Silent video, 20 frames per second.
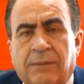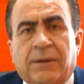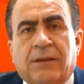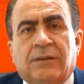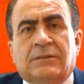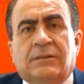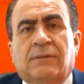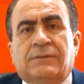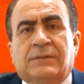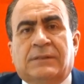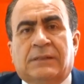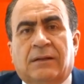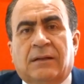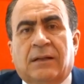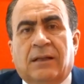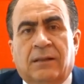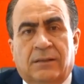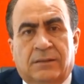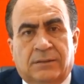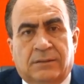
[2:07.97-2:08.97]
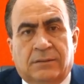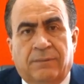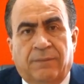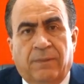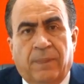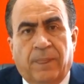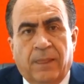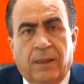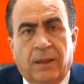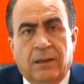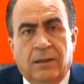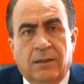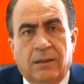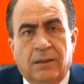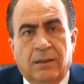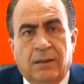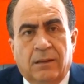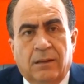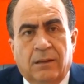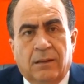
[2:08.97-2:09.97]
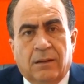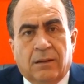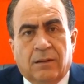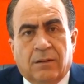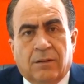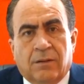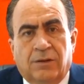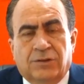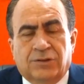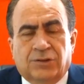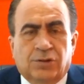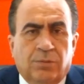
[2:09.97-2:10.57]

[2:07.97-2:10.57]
amigos aficionados, con